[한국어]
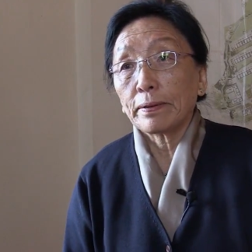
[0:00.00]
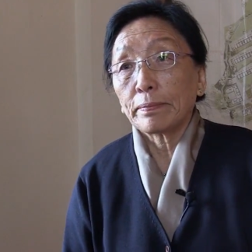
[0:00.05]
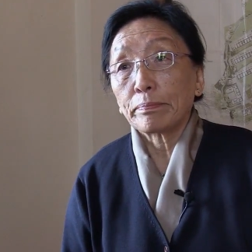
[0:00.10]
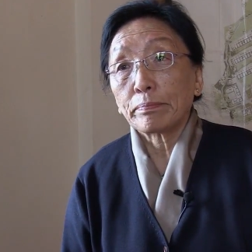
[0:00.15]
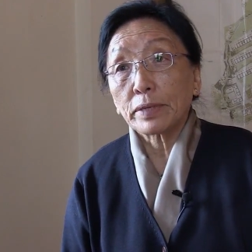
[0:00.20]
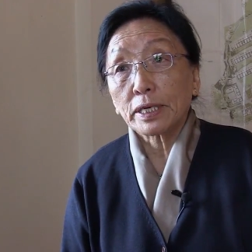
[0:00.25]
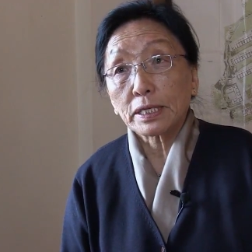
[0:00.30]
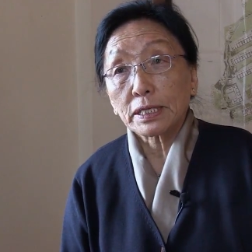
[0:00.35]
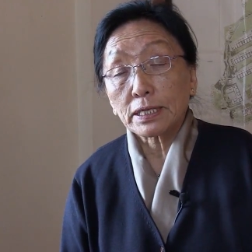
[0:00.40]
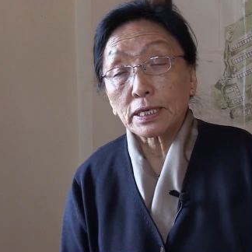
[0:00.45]

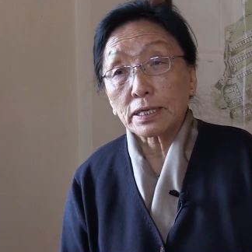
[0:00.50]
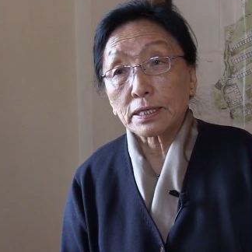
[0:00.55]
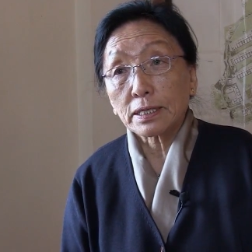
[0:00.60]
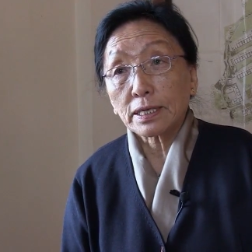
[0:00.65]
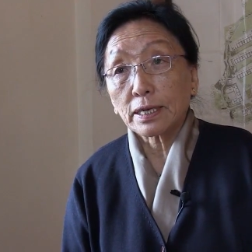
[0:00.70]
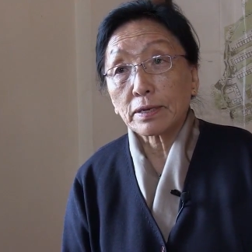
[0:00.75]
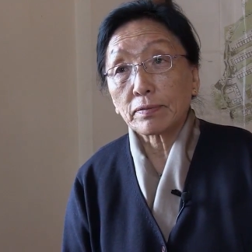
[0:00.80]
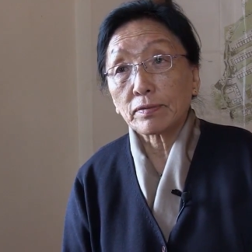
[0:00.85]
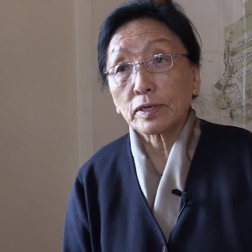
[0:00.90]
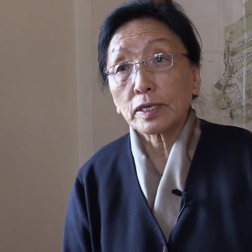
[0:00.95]

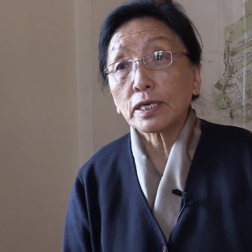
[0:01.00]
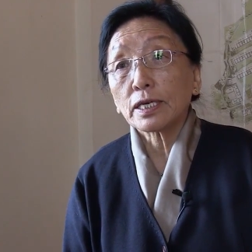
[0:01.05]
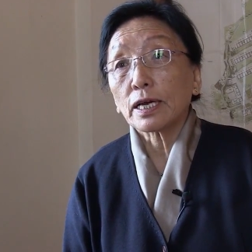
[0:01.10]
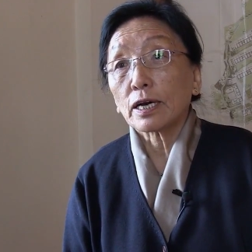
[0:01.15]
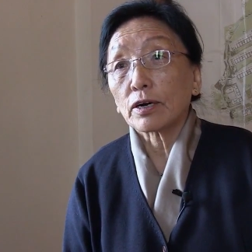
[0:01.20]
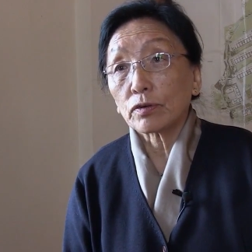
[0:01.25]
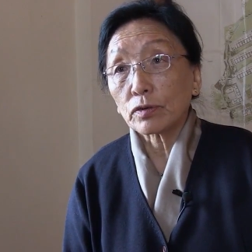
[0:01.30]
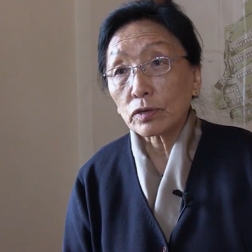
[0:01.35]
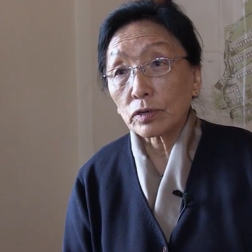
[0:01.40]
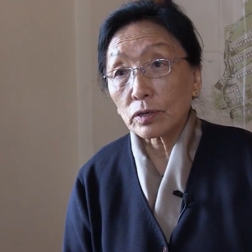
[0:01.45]
미제체면에
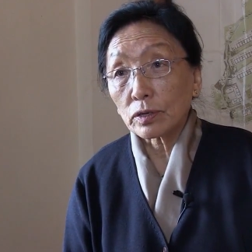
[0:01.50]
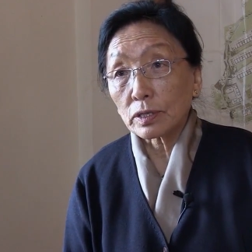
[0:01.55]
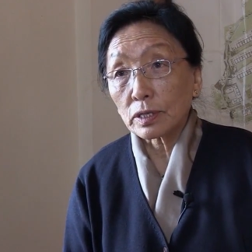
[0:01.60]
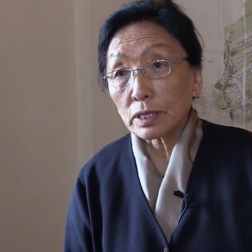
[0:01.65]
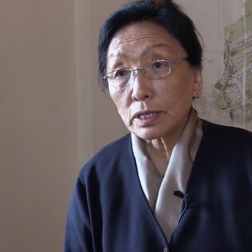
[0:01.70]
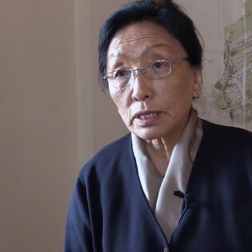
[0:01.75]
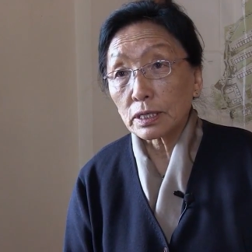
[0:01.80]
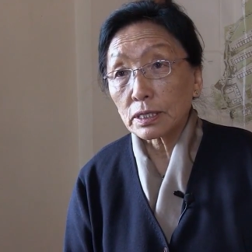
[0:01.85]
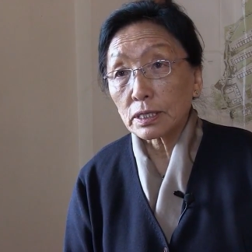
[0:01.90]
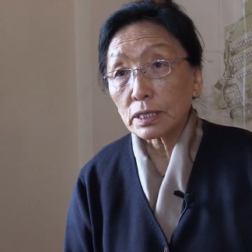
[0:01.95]

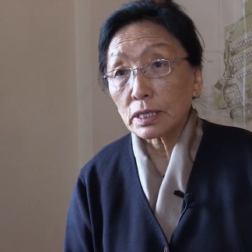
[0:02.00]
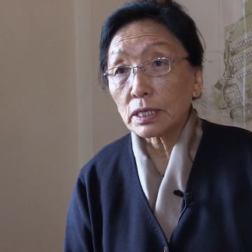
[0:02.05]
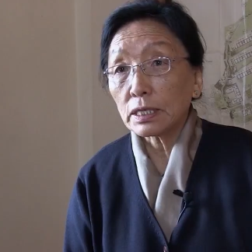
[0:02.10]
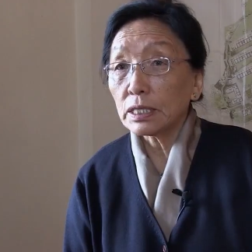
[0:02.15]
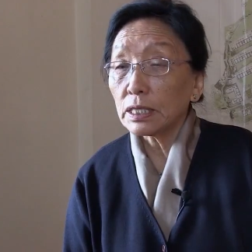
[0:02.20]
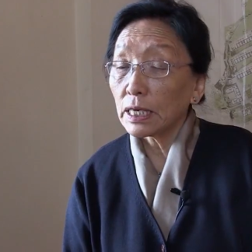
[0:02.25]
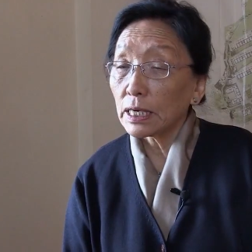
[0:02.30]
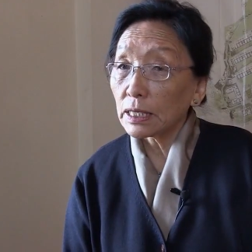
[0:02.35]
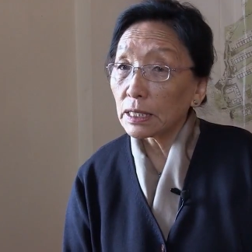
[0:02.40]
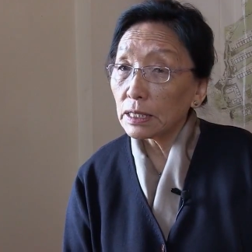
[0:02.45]
야우여레스
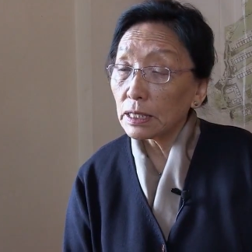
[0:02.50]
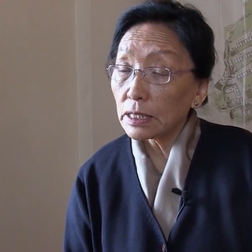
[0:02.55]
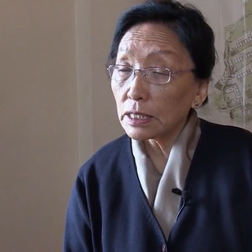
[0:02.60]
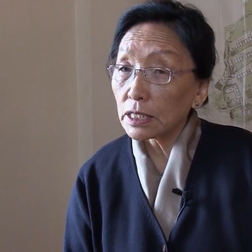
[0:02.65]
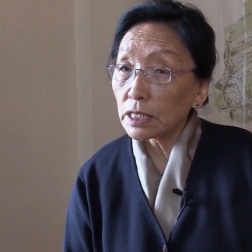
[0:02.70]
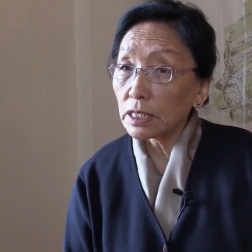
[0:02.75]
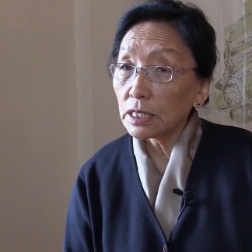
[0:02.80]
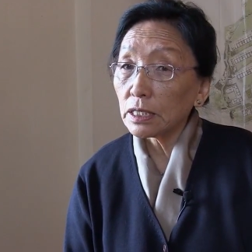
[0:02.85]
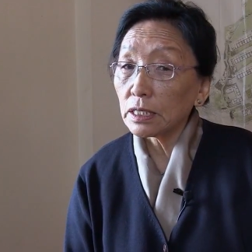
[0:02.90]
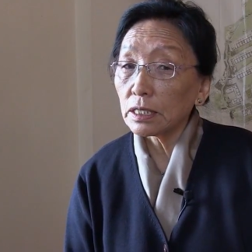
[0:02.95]
안당은
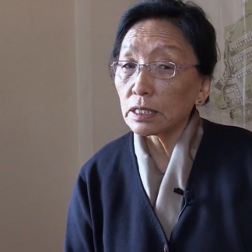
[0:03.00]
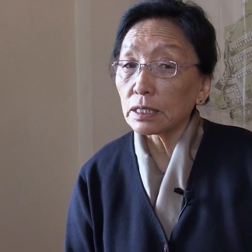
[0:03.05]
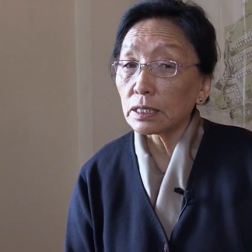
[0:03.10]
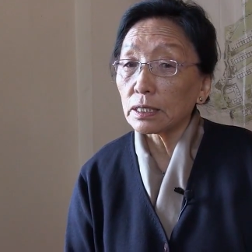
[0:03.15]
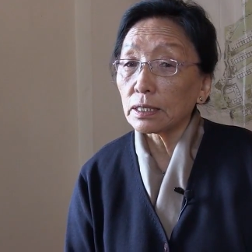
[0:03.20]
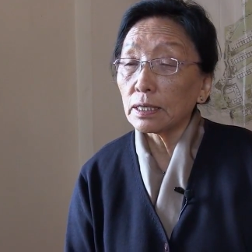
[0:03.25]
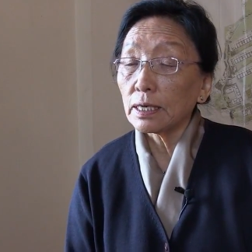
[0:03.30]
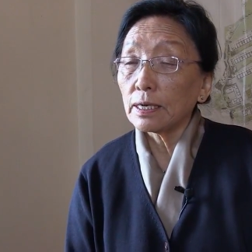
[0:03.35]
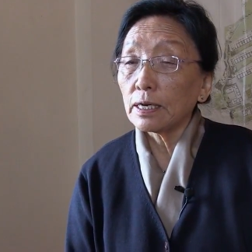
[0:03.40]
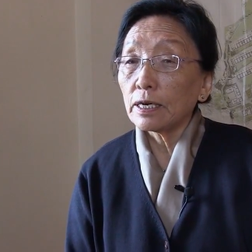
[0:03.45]

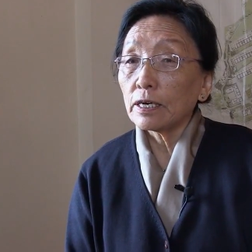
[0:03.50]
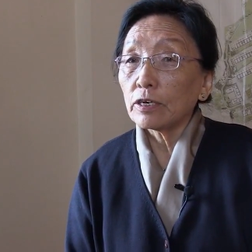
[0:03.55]
신기